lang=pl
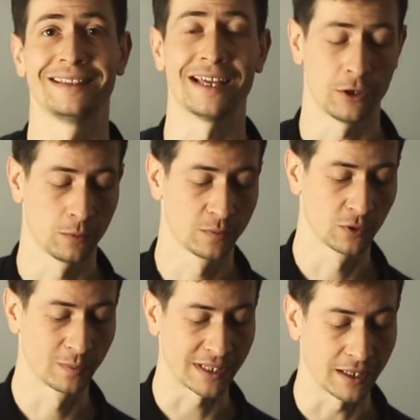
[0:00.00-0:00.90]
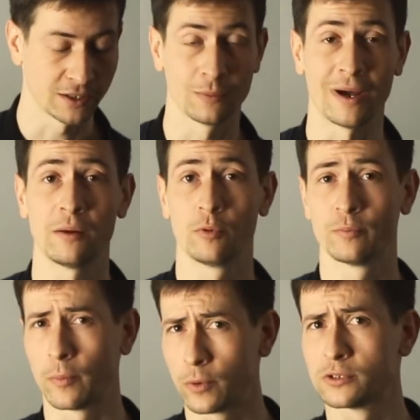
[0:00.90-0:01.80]
daną substancją
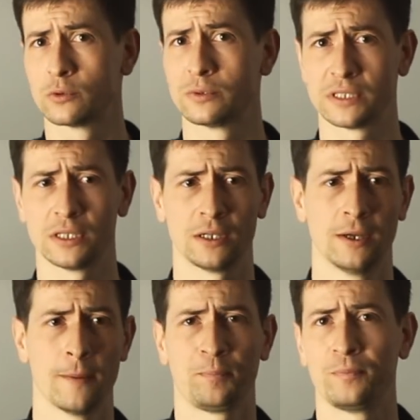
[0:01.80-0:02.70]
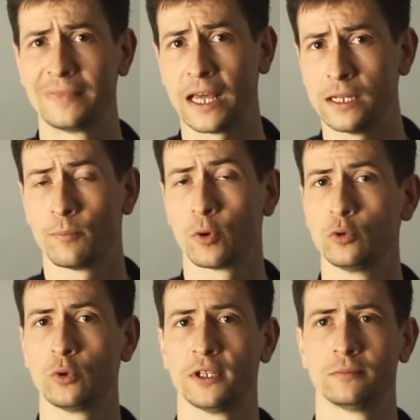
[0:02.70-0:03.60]
albo po prostu z danym
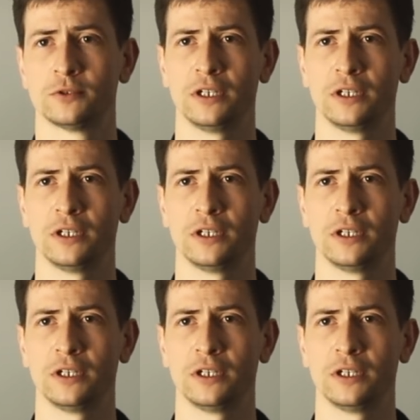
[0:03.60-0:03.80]
produktem.